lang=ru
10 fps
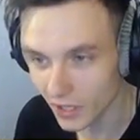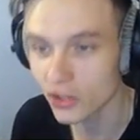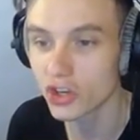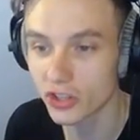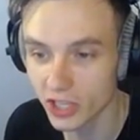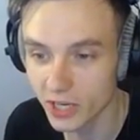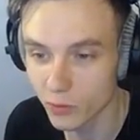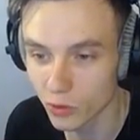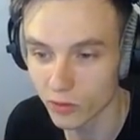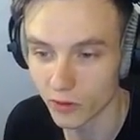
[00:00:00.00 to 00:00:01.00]
Четыре
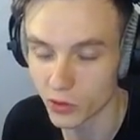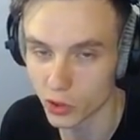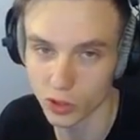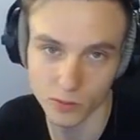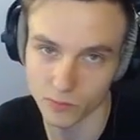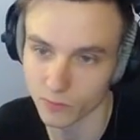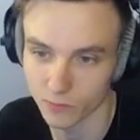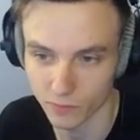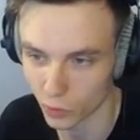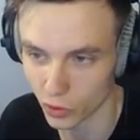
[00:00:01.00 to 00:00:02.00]
буквы. буквы, все.
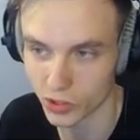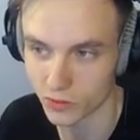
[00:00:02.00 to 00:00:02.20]
То есть,